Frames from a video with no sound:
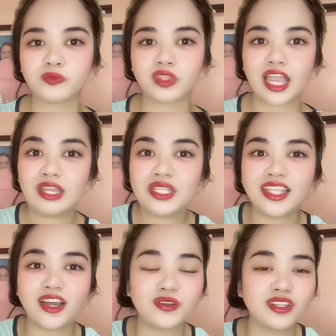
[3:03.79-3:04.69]
ay
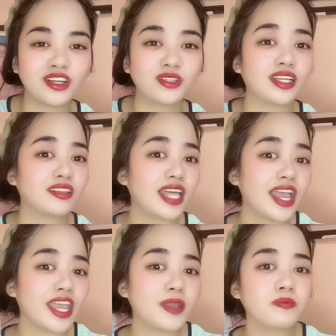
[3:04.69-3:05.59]
hindi ako nagkaroon ng
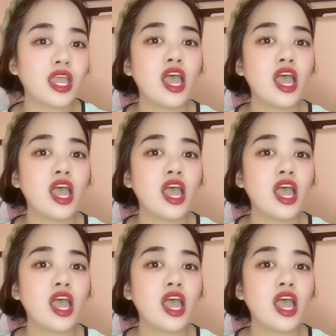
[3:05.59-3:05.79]
time